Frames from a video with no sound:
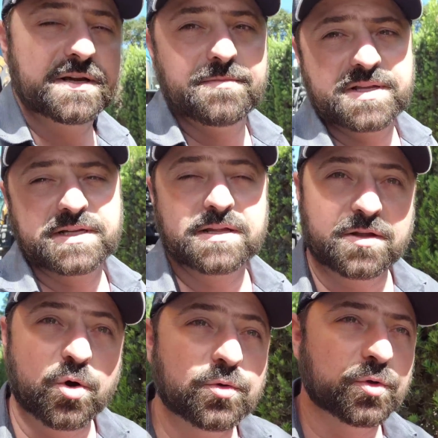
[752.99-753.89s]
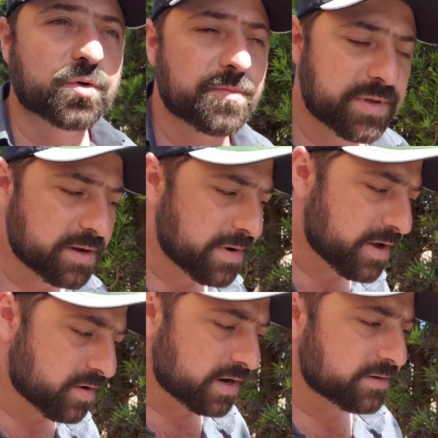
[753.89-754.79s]
Mas ela tem uma autonomia
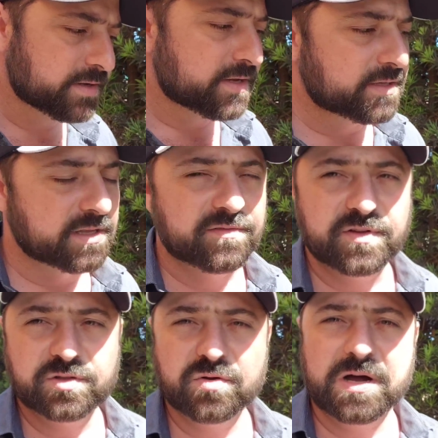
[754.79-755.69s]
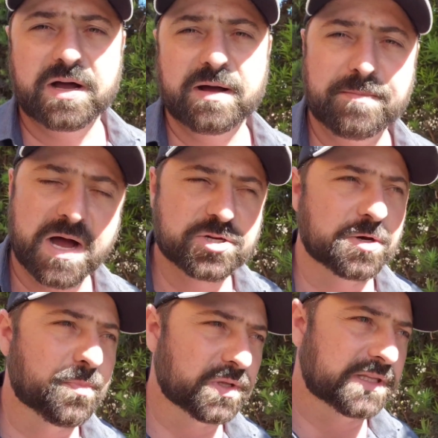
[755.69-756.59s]
maior devido à baixa
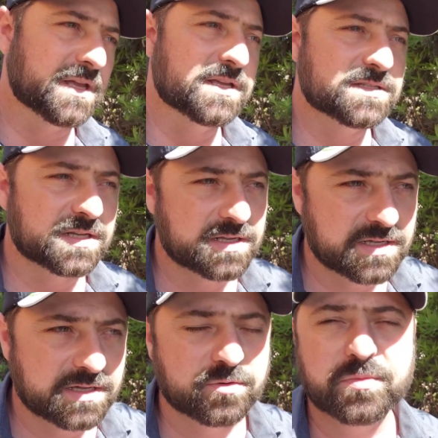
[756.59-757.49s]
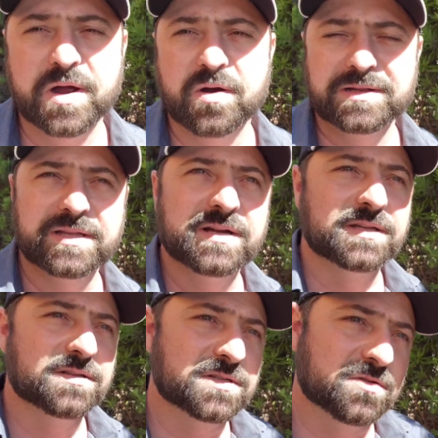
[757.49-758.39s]
potência e o maior tanque.
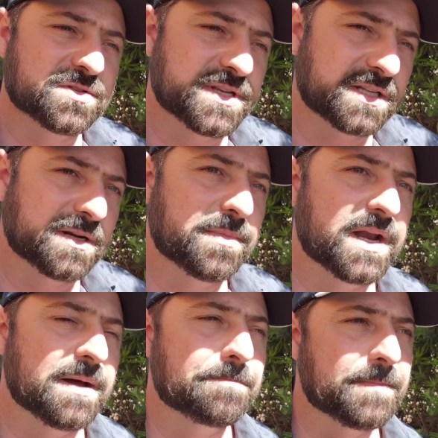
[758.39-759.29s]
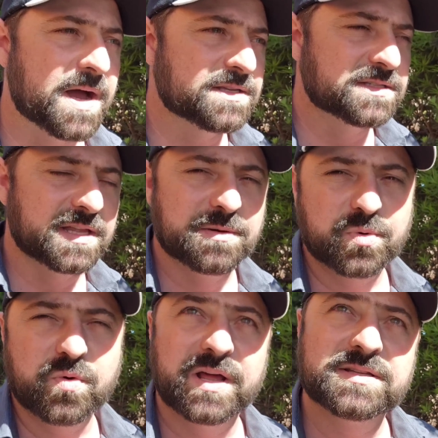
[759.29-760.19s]
Então você consegue trabalhar mais tempo
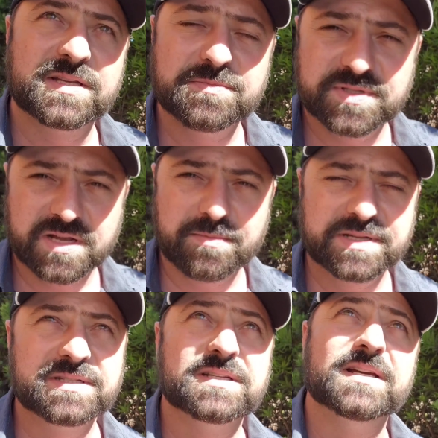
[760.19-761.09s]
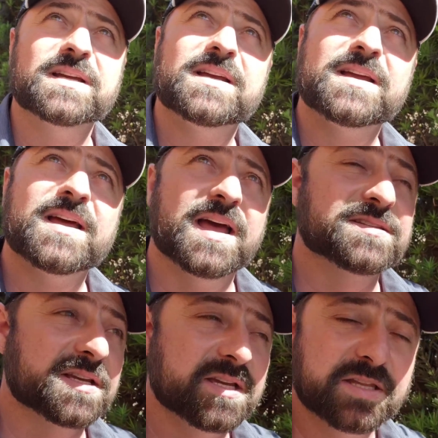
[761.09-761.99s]
com ela sem precisar abastecer.
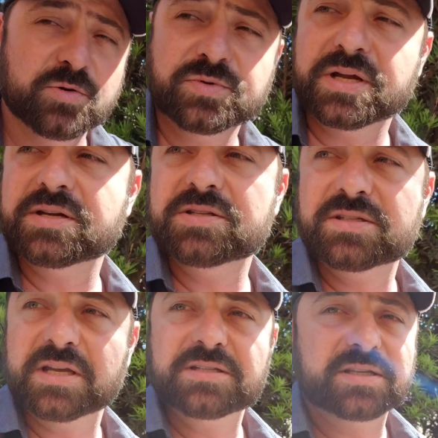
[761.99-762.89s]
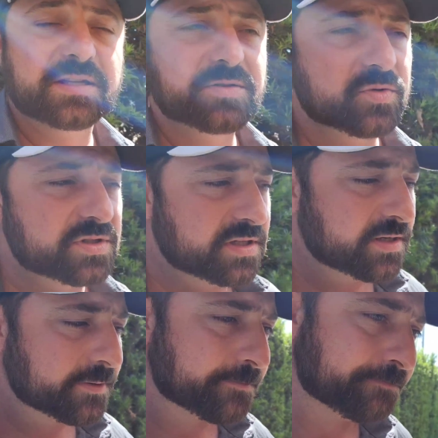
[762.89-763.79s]
Essa aqui tem um tanque de
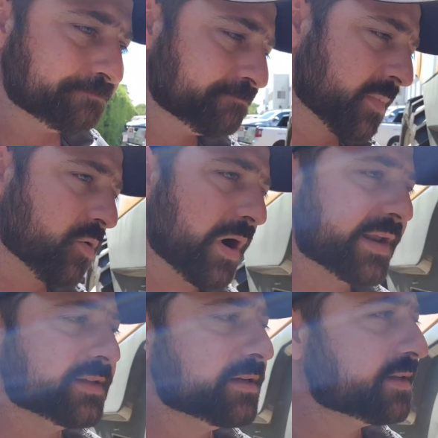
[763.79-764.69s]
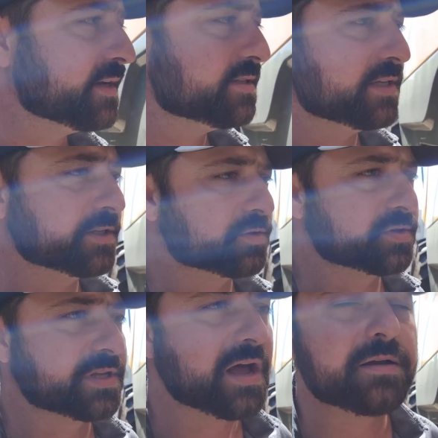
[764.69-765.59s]
643 litros,
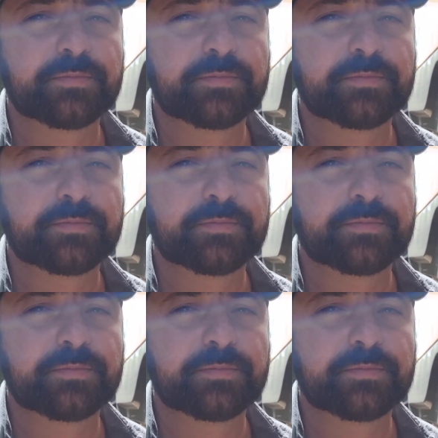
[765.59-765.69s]
tá?